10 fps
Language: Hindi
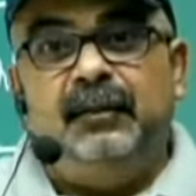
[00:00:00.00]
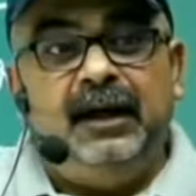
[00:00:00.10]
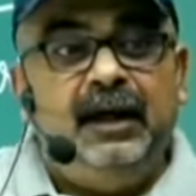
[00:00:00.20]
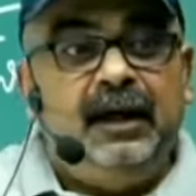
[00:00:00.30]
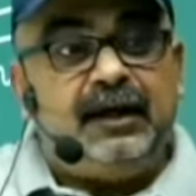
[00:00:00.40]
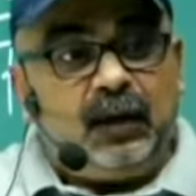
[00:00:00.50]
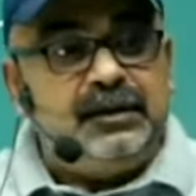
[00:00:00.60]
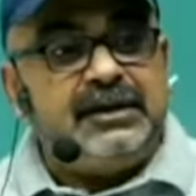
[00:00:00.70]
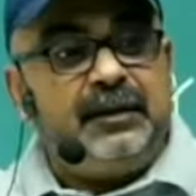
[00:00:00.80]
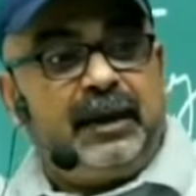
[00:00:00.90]
मैं
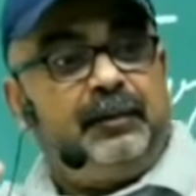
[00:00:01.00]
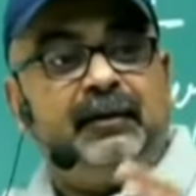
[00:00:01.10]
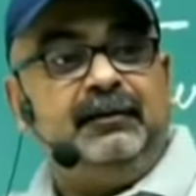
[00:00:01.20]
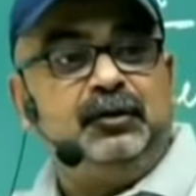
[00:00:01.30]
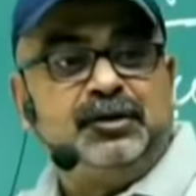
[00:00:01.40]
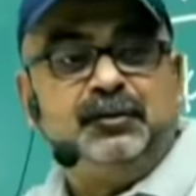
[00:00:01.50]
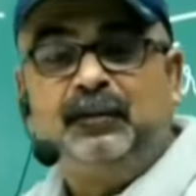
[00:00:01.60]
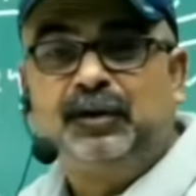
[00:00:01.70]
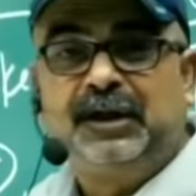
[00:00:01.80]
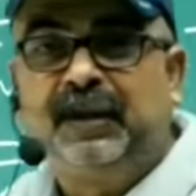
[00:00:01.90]
राहुल जी से बड़ा प्रभावित हूं इस
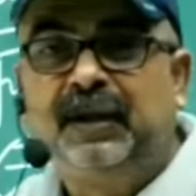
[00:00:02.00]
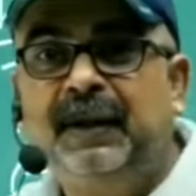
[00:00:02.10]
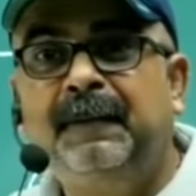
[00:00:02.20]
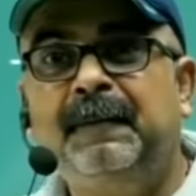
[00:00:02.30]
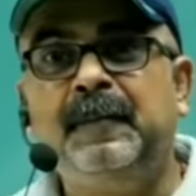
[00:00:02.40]
मुद्दे पर